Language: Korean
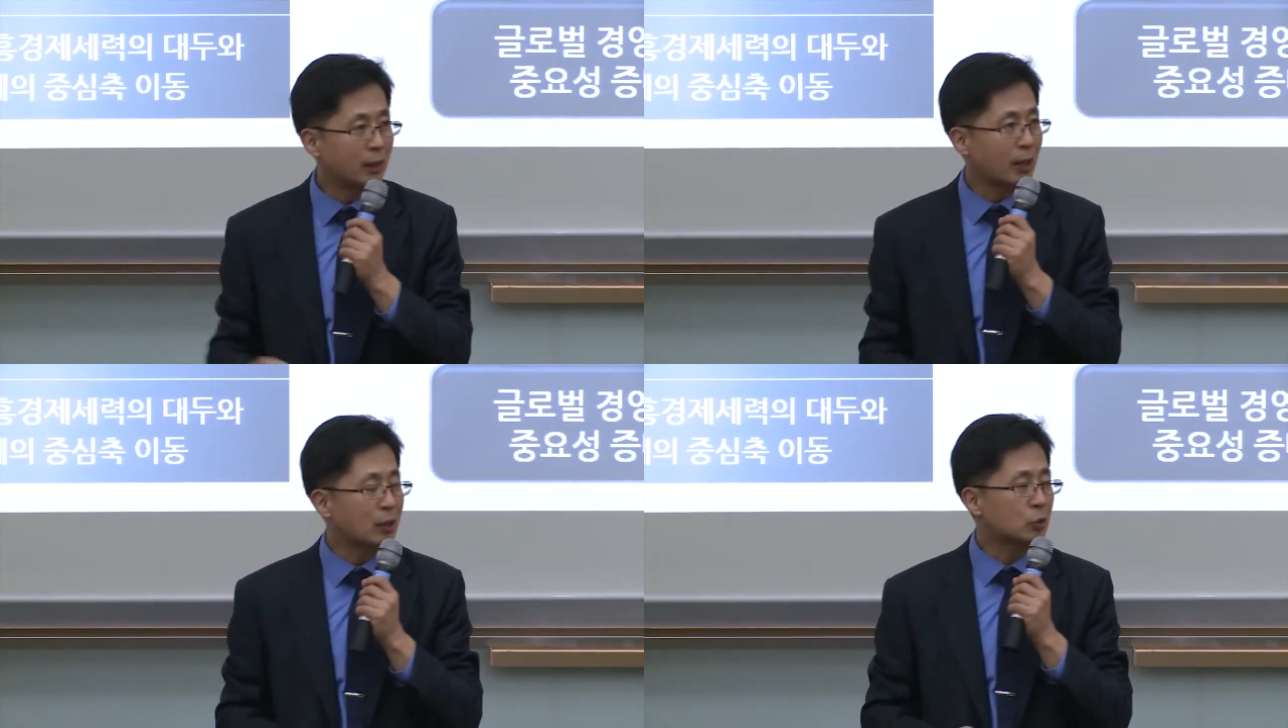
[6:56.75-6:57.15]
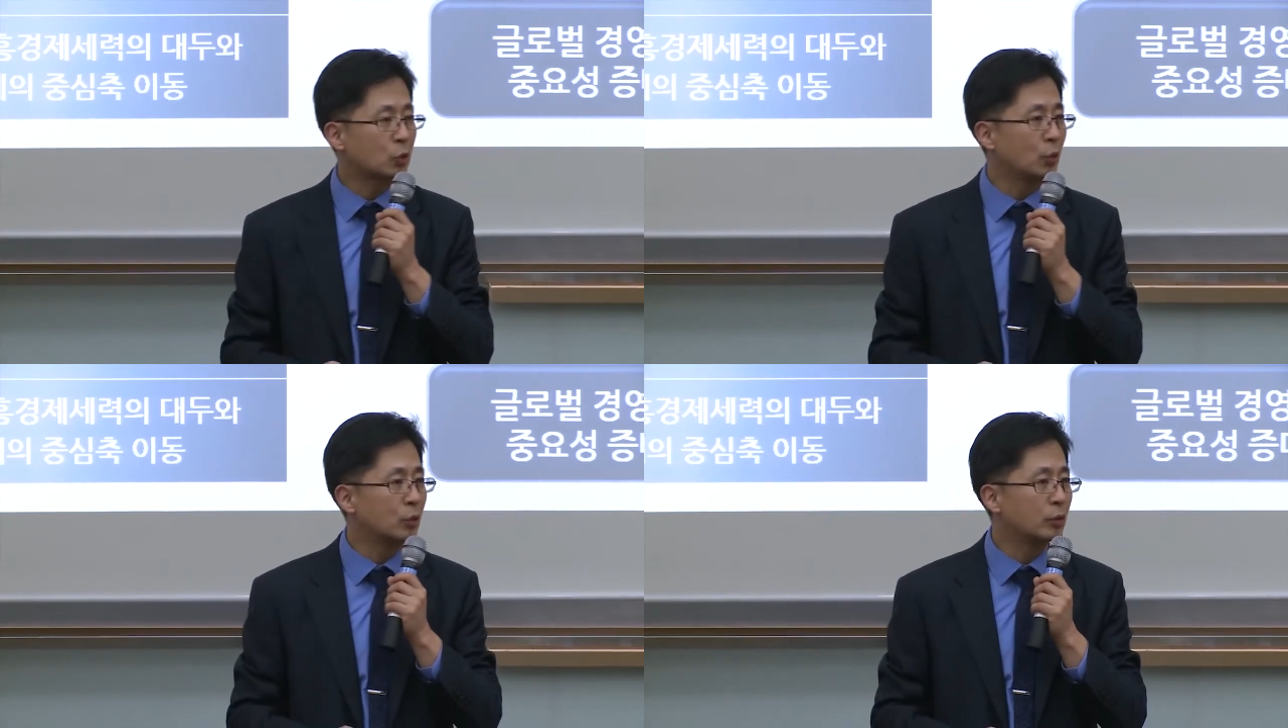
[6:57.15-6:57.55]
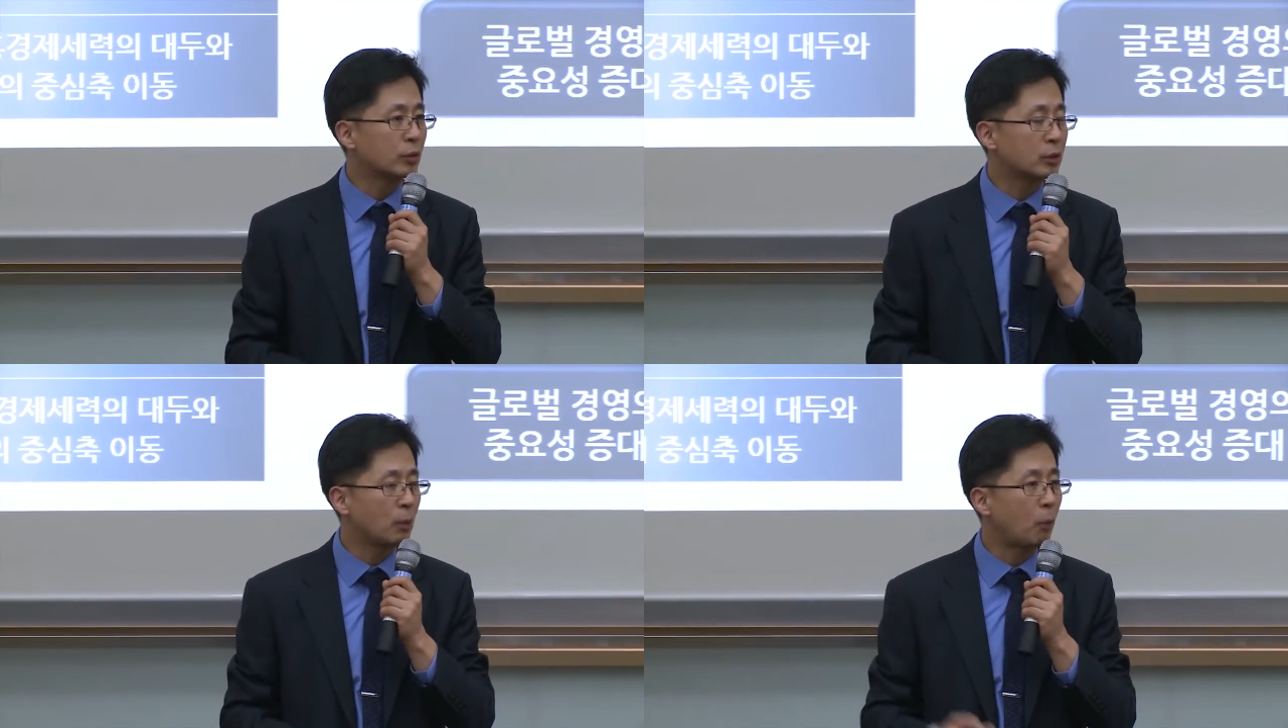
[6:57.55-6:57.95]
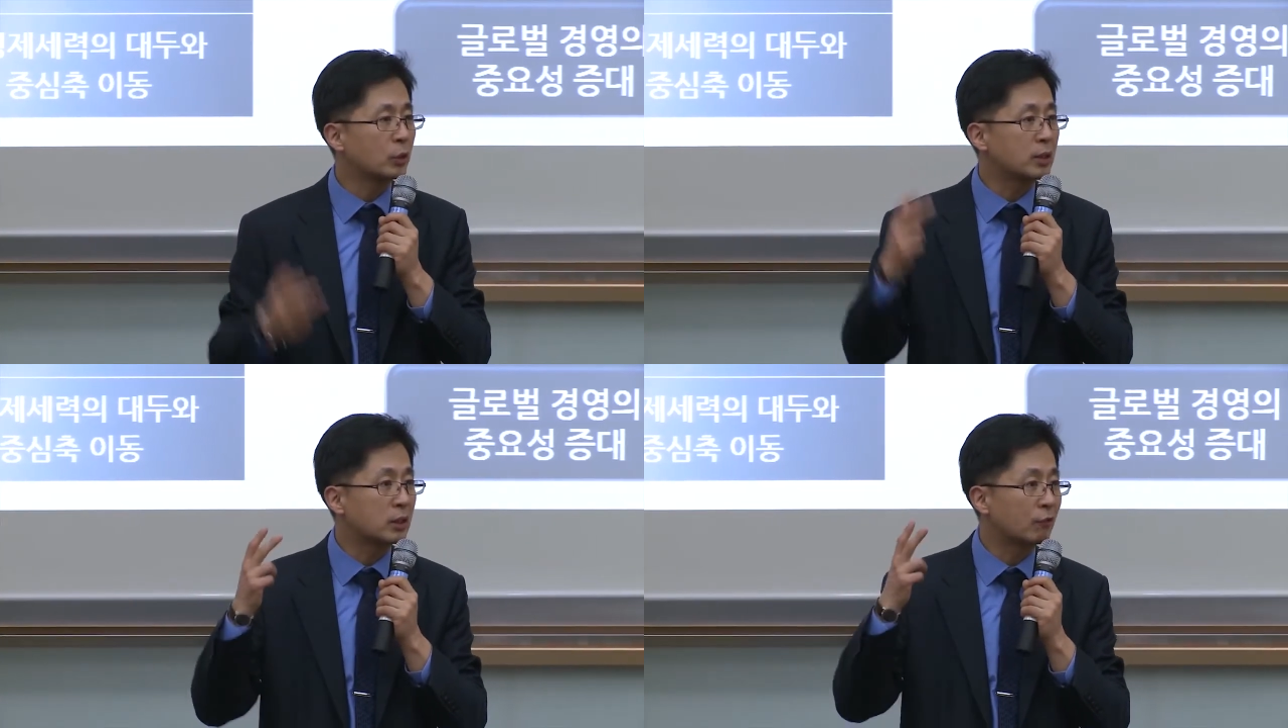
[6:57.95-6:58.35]
각종
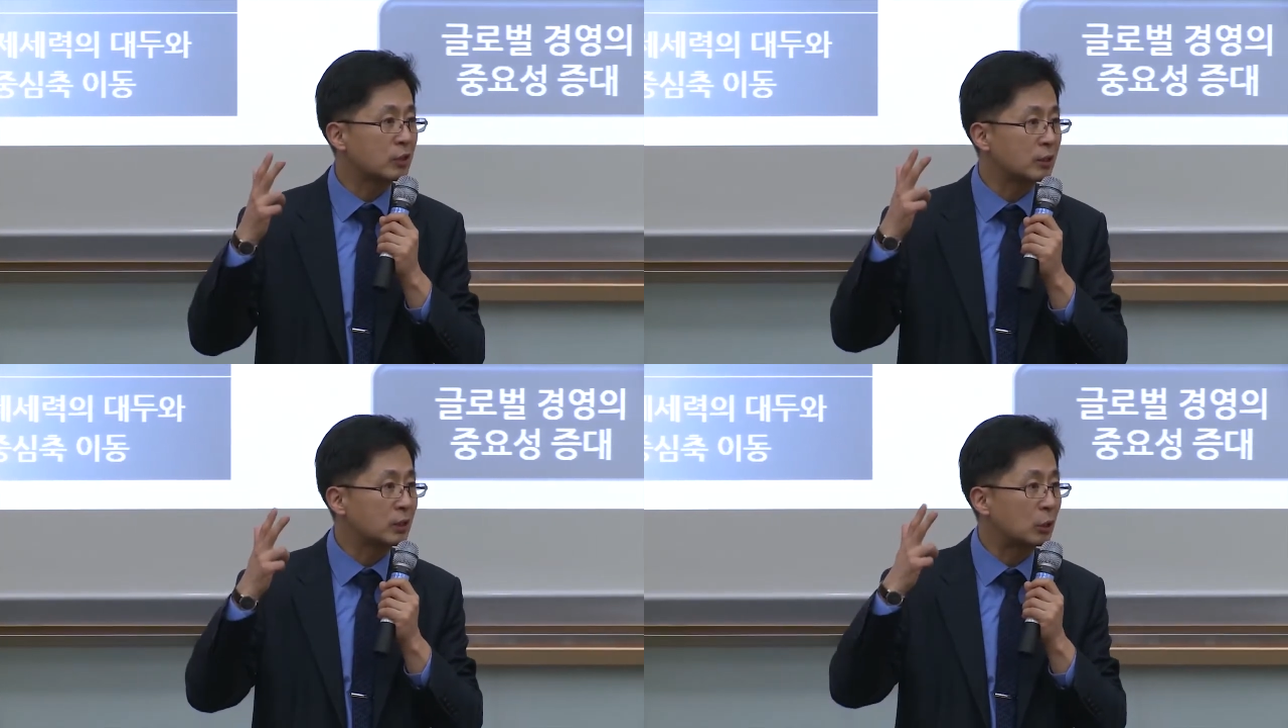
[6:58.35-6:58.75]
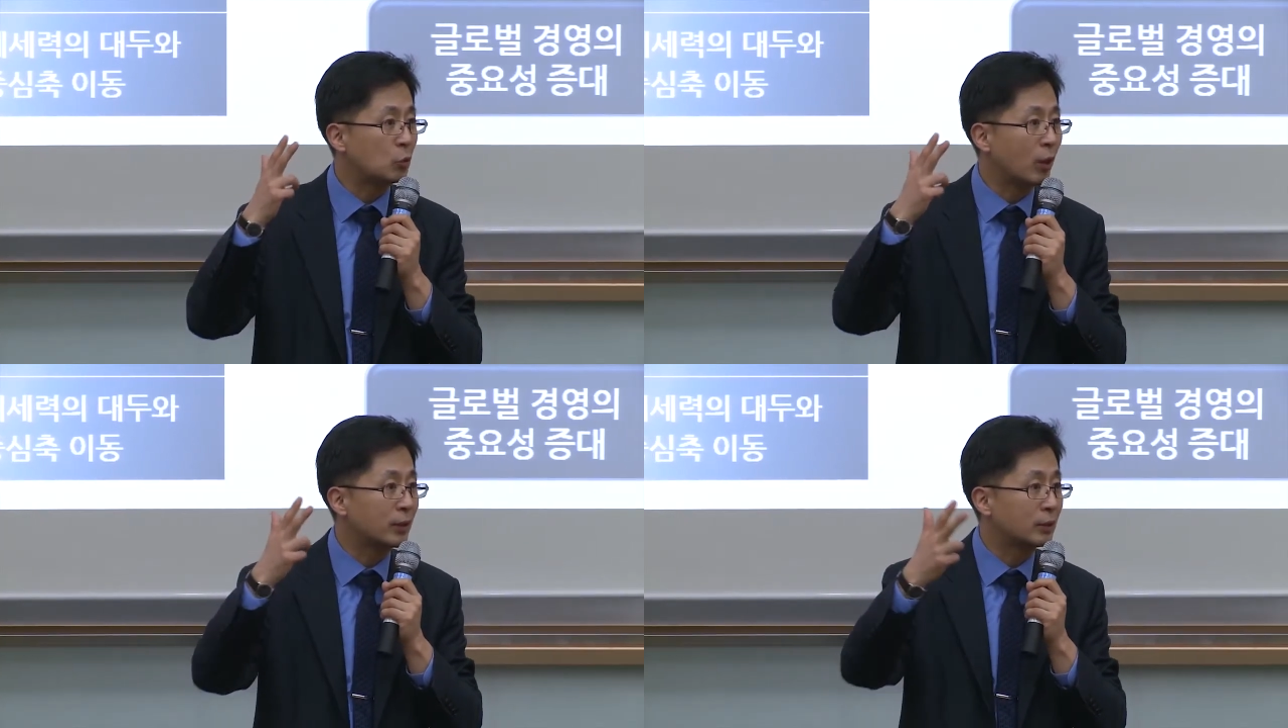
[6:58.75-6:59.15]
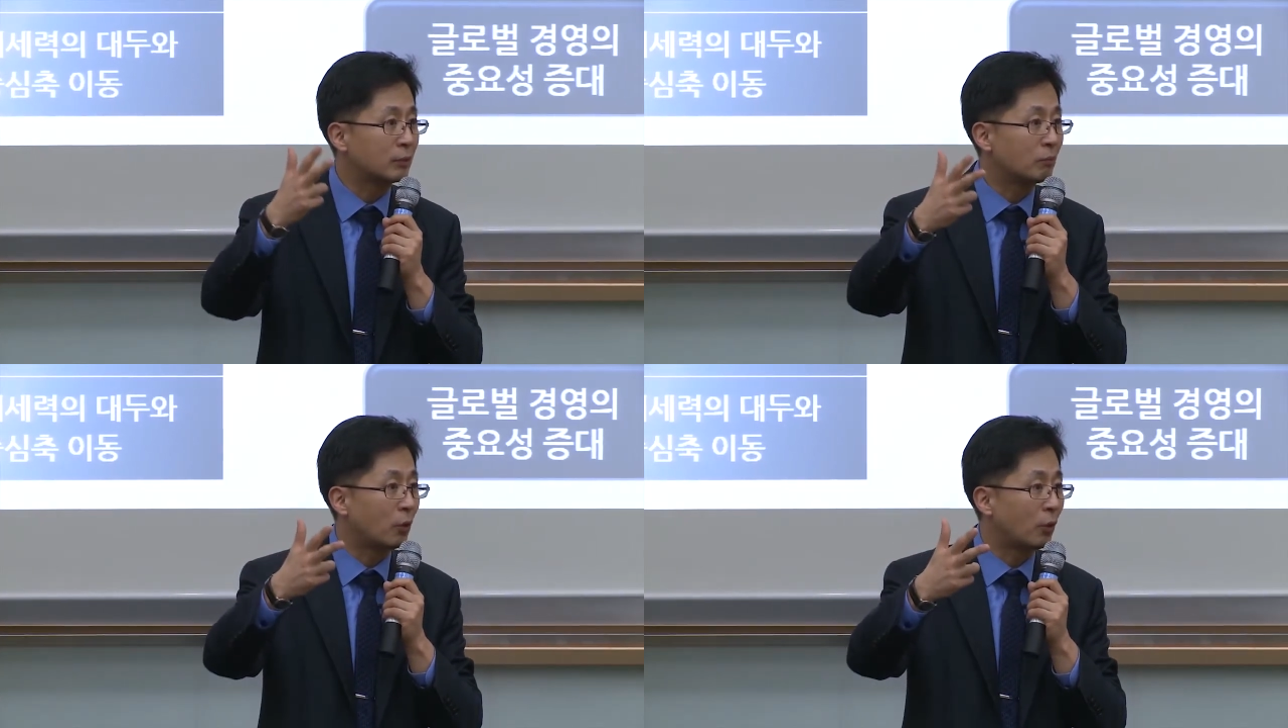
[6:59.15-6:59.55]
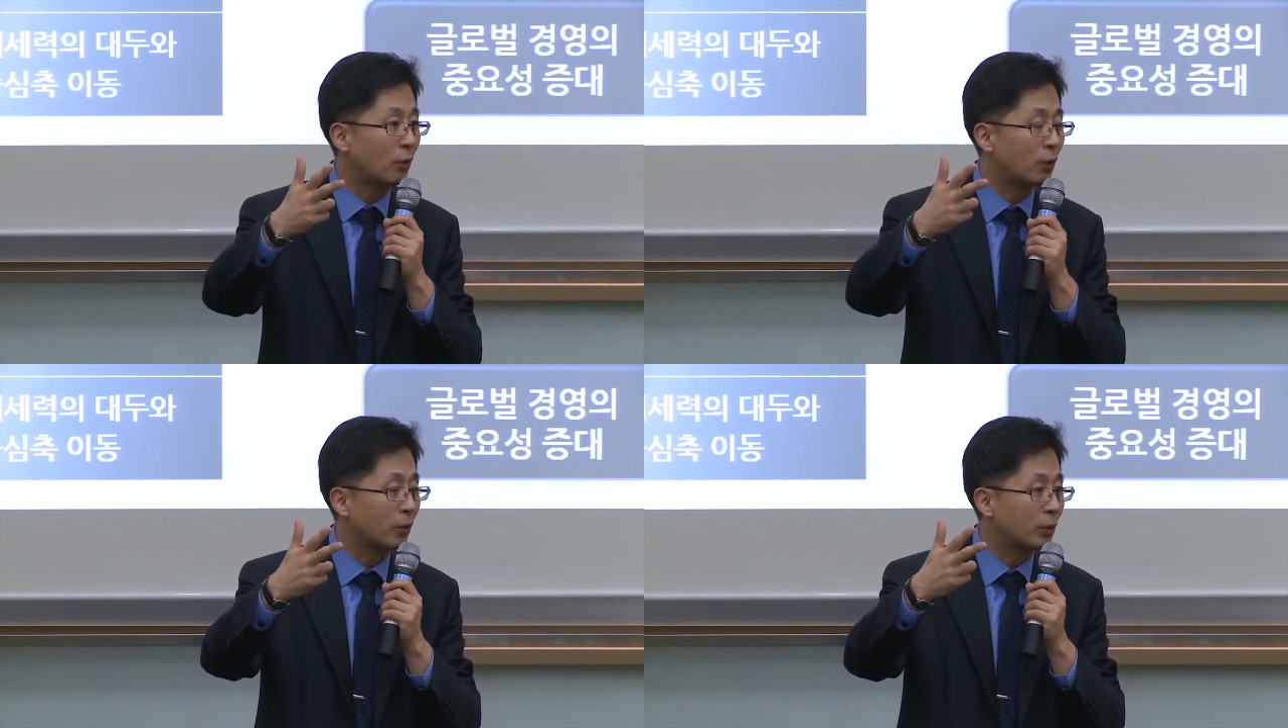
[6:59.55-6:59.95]
서포팅 서비스를 제공하는
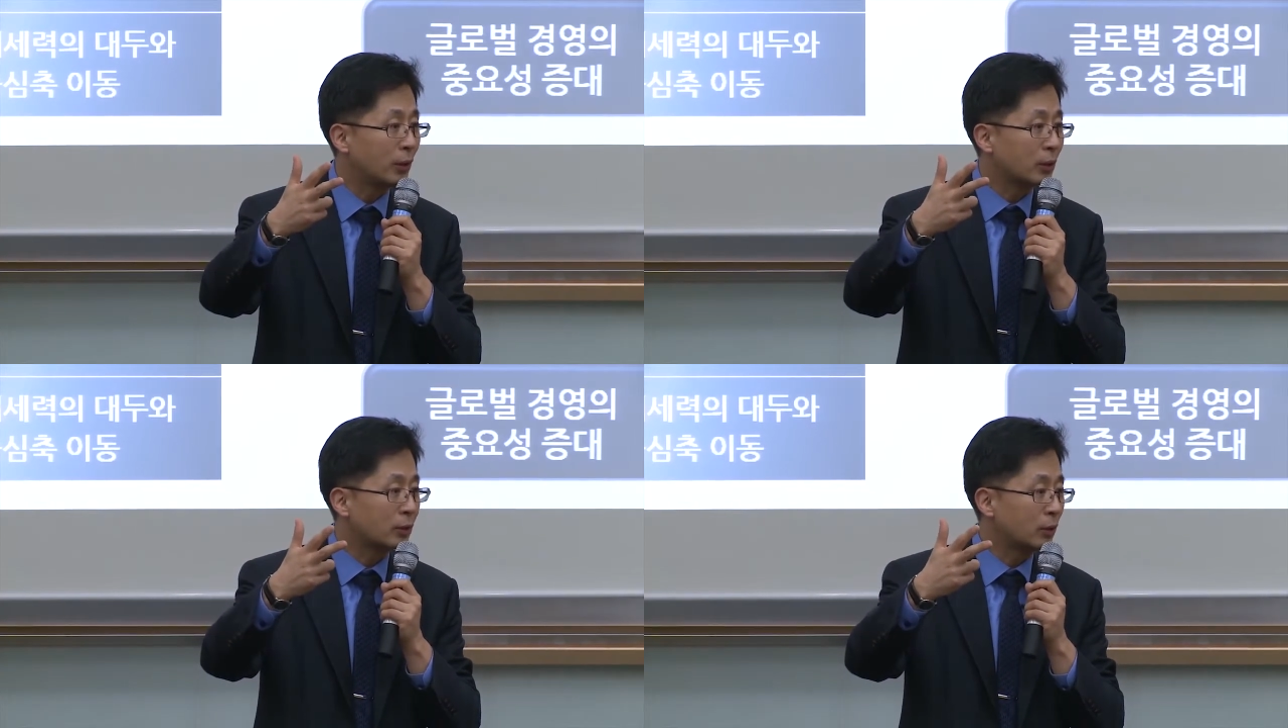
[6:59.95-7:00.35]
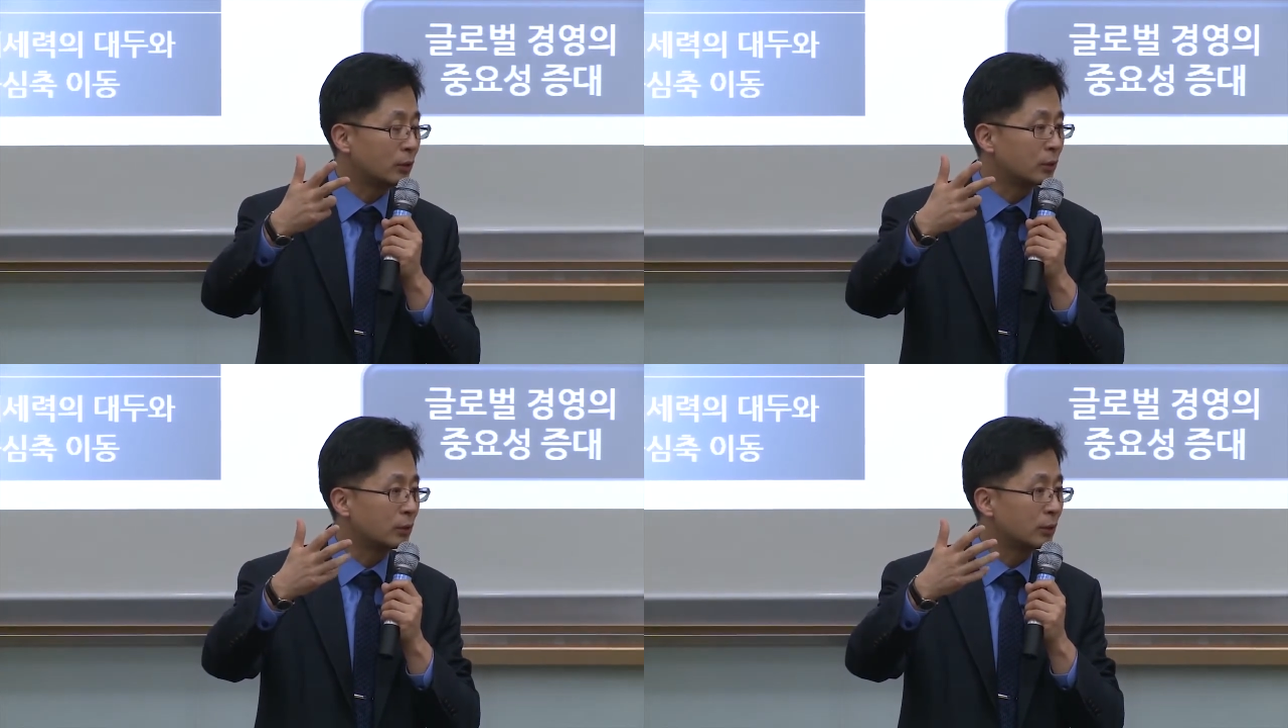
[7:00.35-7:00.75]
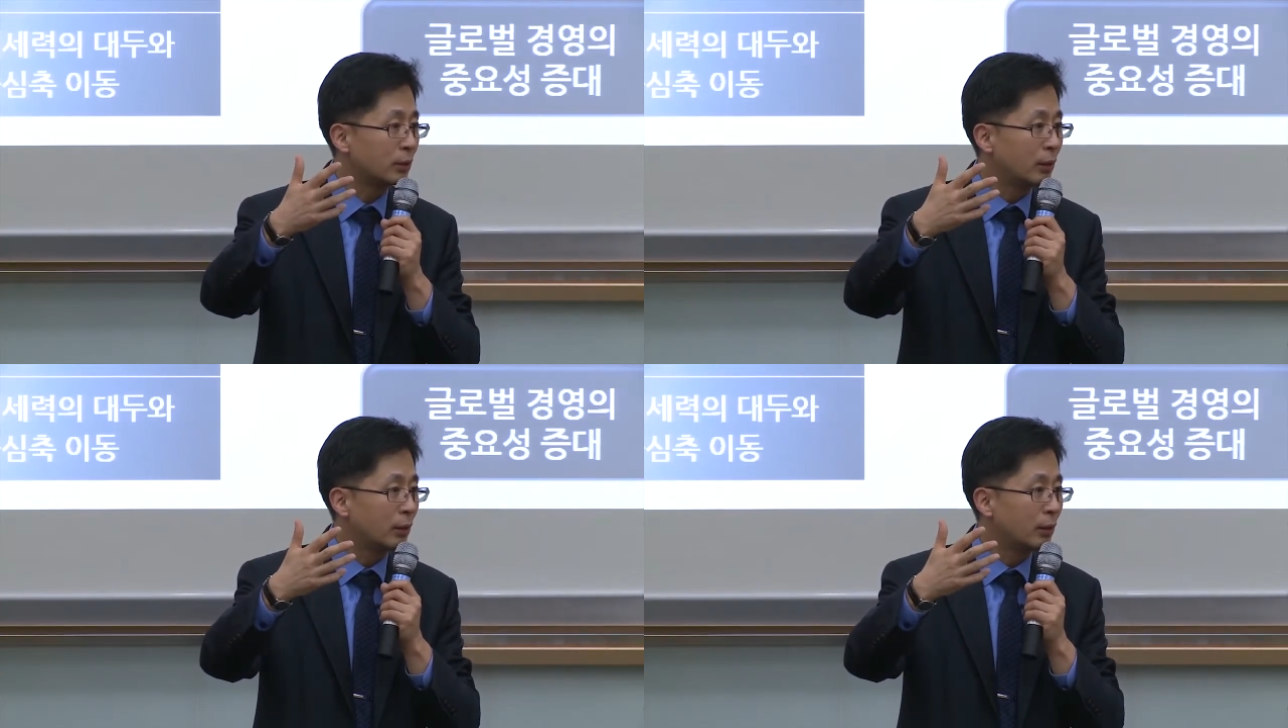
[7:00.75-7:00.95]
뭐 그런